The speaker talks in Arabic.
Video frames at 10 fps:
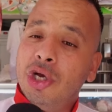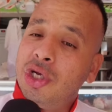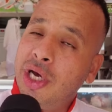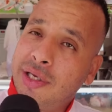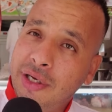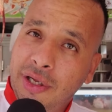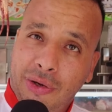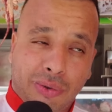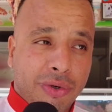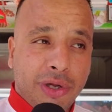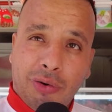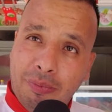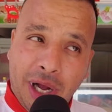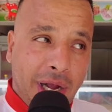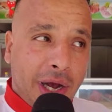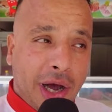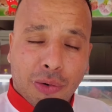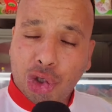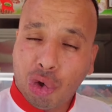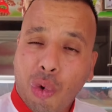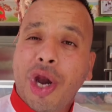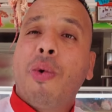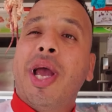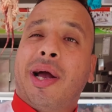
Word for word: جي اسيدي راه نديروا محال ونشقوا انا وياك